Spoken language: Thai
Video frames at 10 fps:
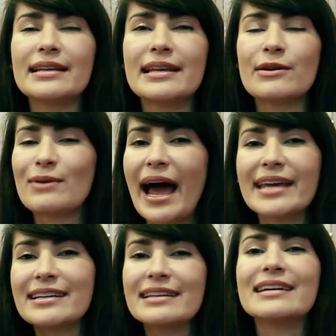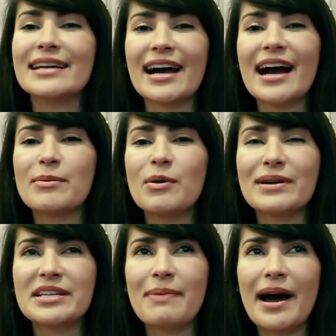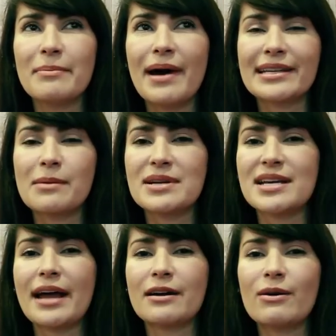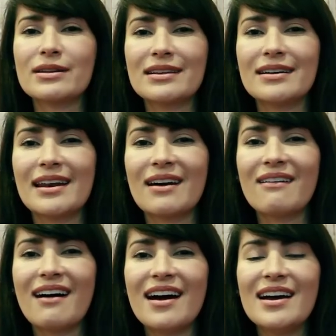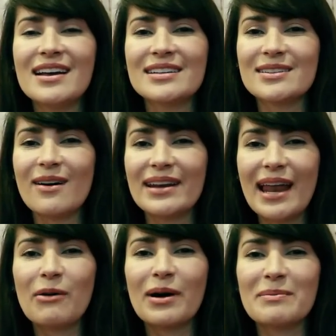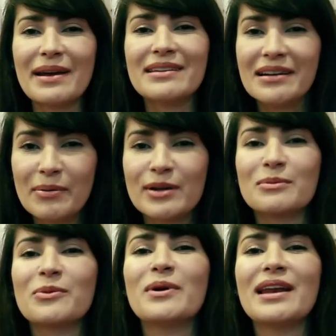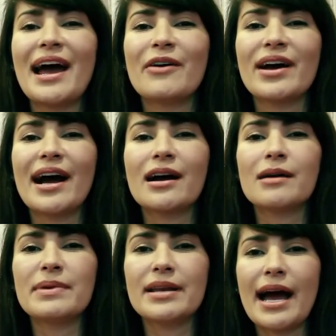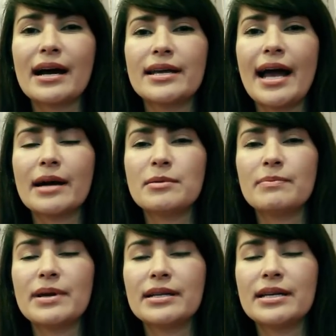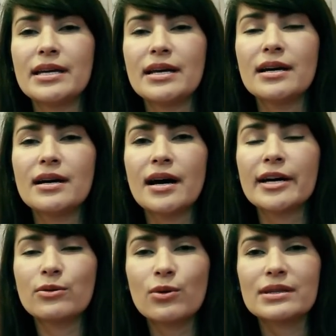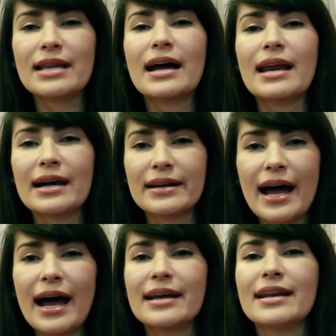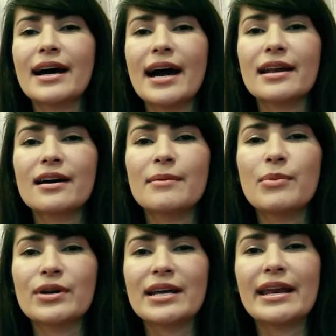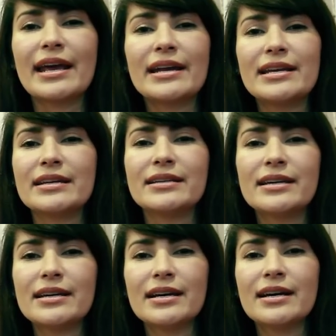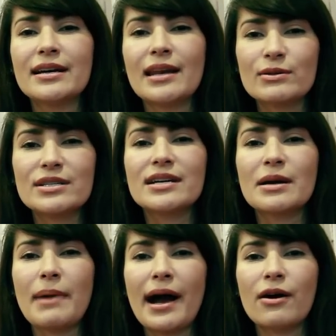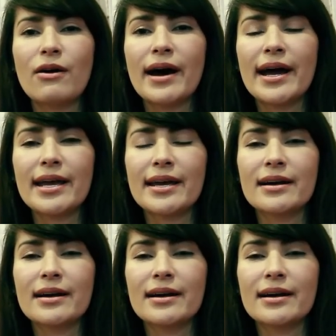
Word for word: เลวร้ายอีกเลยนะคะ เพราะว่าที่ผ่านมาธรรมชาติเขาก็เตือน แล้วก็สอนเรากันไปเยอะพอสมควรแล้วนะคะ ก็ปีหน้าก็อยากให้เป็นปีที่ให้ทุกคนตั้งหลักได้นะคะ แล้วก็บทเรียนในอดีตที่เราเจอกันมาขอให้